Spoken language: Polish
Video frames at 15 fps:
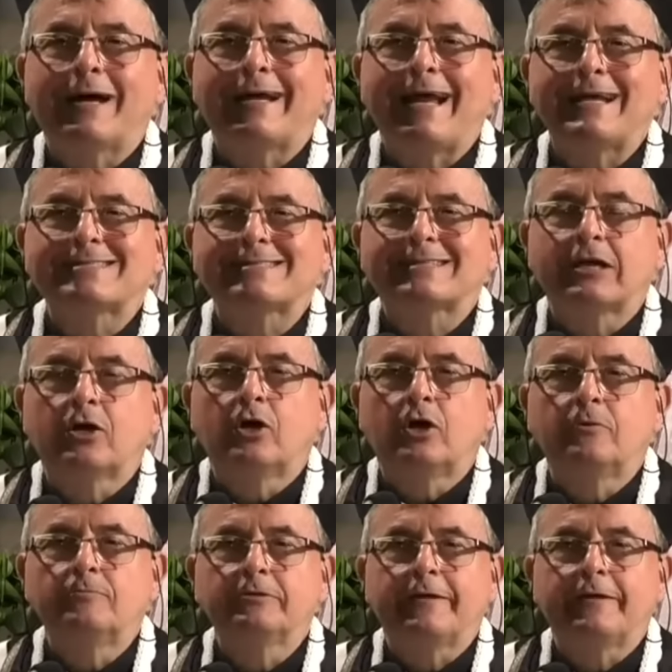
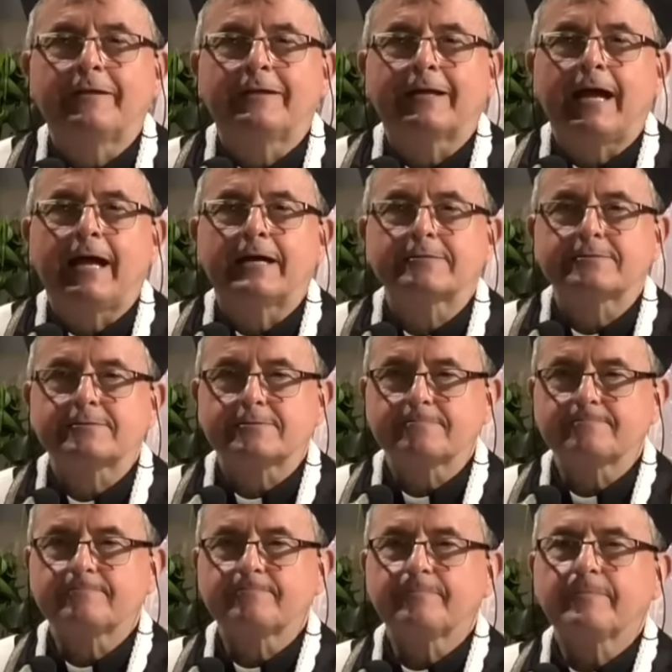mariańskiego? Jeden
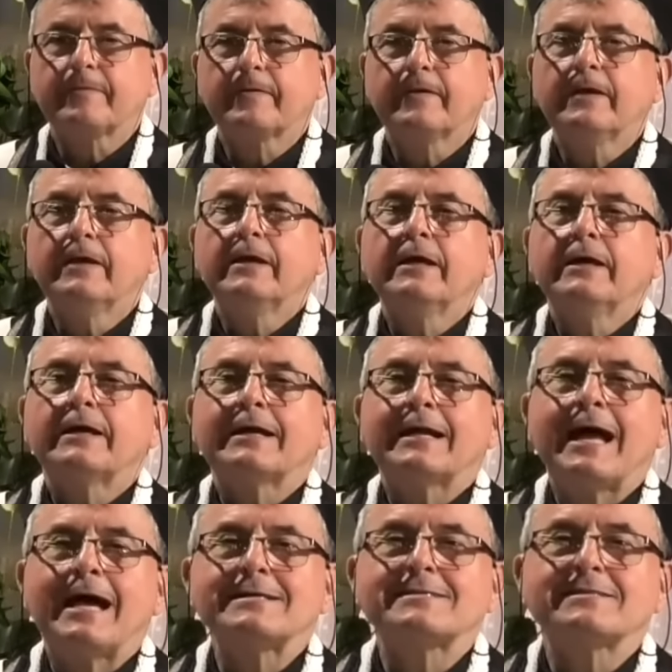raz.
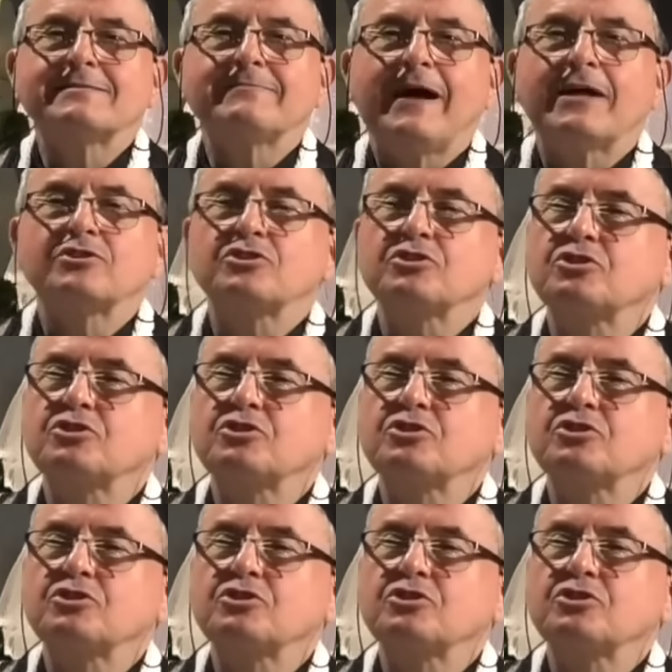Raz, dwa,